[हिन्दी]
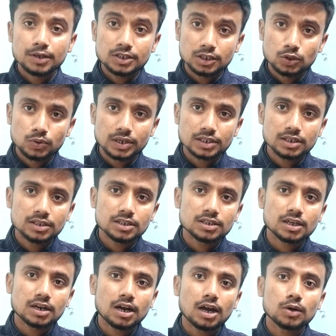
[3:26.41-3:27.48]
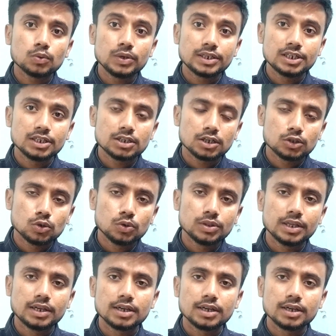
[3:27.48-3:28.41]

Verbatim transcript: बस एजुकेशन से सरकार को एक चीज़ का जरूर